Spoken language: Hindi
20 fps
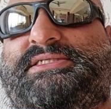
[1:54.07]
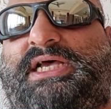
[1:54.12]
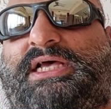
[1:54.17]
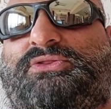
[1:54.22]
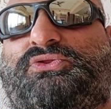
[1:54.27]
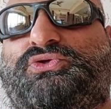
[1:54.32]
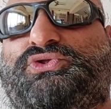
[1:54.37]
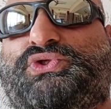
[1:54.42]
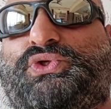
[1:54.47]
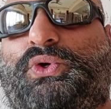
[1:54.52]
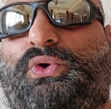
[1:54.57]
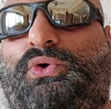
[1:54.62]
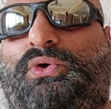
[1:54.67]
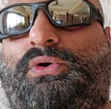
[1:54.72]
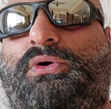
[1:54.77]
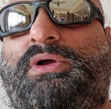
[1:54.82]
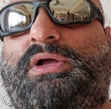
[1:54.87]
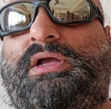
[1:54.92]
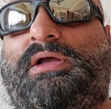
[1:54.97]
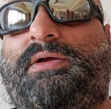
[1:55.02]
साथ उसको
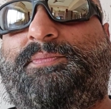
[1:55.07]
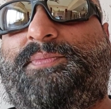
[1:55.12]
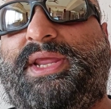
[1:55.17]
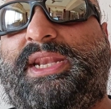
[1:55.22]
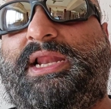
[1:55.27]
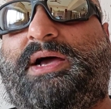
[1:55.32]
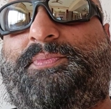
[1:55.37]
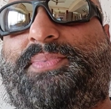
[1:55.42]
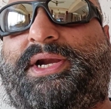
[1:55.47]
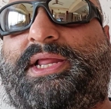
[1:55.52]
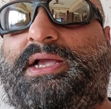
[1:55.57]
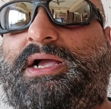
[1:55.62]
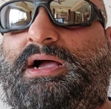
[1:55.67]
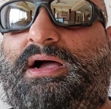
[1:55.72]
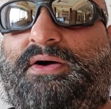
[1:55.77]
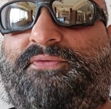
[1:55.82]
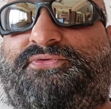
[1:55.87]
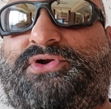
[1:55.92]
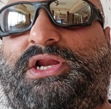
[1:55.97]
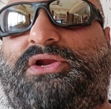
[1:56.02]
पीना पड़ेगा
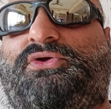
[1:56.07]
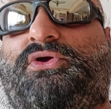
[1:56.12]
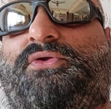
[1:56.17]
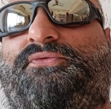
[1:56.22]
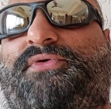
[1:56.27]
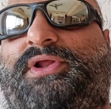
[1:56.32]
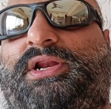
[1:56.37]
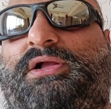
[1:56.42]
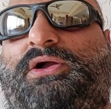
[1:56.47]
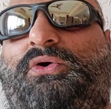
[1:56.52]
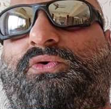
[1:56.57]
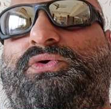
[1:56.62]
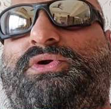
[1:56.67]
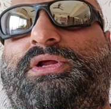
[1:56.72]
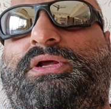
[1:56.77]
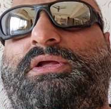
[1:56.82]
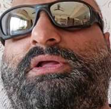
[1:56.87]
आफ्टर योर वर्कआउट